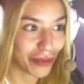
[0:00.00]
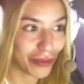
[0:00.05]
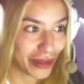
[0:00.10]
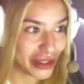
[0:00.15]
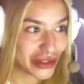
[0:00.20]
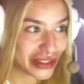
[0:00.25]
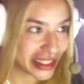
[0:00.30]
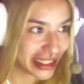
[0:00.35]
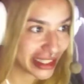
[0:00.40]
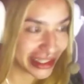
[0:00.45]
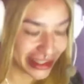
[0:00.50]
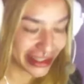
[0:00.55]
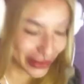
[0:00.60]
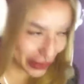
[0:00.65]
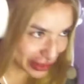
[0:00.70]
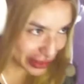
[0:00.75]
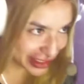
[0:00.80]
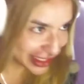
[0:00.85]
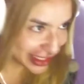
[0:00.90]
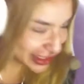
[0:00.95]
pero sí te
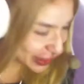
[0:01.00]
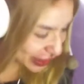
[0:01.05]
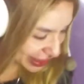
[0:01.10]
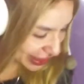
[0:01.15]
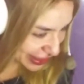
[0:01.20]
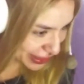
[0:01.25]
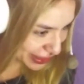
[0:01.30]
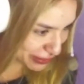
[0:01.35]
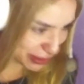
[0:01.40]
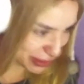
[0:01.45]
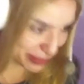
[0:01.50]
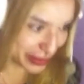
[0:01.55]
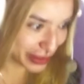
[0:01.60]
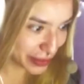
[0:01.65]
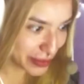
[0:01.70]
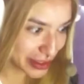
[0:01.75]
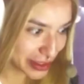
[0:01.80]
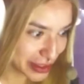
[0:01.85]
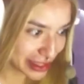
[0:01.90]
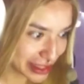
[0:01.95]
estoy diciendo que en ese
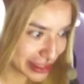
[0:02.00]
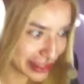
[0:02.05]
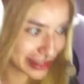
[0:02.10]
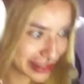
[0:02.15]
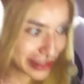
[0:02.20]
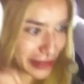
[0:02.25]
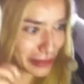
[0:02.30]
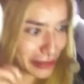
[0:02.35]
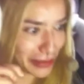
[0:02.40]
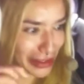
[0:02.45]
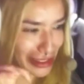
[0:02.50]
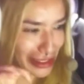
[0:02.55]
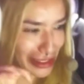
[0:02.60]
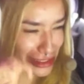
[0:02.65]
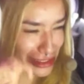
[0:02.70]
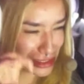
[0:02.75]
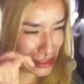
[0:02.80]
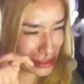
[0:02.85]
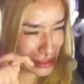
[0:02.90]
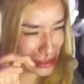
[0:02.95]
momento me sentía así como
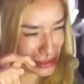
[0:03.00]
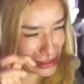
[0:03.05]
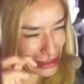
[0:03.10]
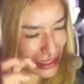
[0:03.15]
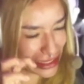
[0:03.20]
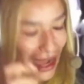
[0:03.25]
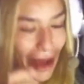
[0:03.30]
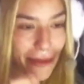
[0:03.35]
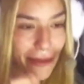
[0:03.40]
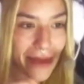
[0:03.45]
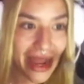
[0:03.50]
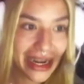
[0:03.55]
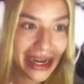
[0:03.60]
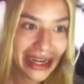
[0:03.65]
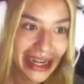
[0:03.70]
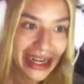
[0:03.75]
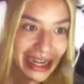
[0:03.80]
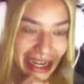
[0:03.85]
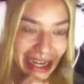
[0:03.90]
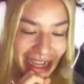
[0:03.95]

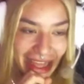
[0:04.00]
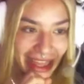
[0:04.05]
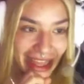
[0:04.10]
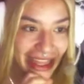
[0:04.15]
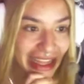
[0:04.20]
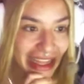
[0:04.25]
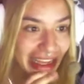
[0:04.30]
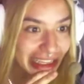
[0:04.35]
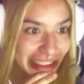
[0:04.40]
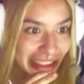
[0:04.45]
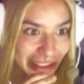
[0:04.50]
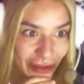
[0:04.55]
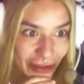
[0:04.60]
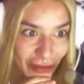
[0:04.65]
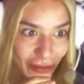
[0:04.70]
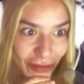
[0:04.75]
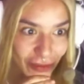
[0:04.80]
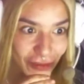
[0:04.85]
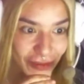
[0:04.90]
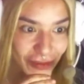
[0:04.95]

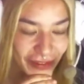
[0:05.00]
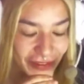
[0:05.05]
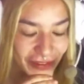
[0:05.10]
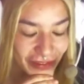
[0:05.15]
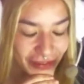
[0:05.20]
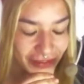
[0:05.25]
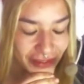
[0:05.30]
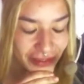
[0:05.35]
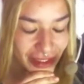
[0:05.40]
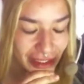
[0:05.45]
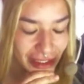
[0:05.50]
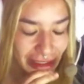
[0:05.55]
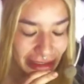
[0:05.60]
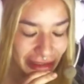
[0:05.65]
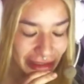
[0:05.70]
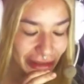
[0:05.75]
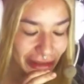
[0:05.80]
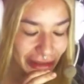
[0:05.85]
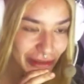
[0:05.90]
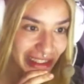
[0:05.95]
amargadas
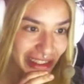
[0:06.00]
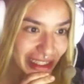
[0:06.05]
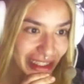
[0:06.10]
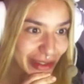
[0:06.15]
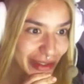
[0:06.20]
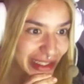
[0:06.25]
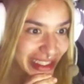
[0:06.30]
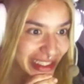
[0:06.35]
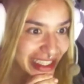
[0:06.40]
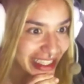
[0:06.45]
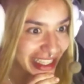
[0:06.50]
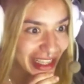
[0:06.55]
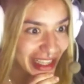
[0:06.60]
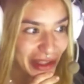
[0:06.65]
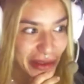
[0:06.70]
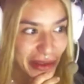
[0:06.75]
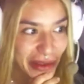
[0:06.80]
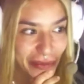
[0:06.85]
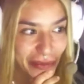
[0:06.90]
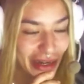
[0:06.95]
fuck, güey.
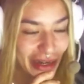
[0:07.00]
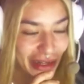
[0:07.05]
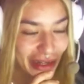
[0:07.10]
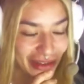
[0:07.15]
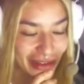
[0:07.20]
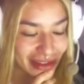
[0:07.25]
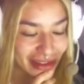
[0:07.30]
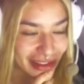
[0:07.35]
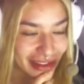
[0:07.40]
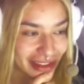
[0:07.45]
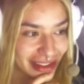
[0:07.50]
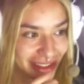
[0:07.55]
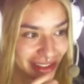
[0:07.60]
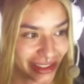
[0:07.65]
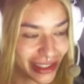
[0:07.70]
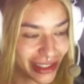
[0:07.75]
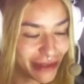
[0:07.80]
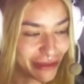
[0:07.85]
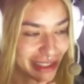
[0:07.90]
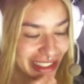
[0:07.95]
Pero
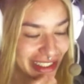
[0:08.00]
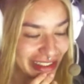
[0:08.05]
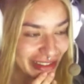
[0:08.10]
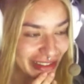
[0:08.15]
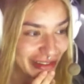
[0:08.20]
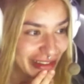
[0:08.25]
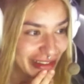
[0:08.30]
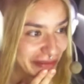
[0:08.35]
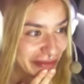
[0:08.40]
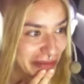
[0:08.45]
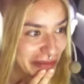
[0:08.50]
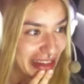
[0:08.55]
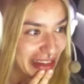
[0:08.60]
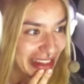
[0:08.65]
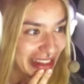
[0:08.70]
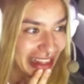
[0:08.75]
sí, bueno, vaya.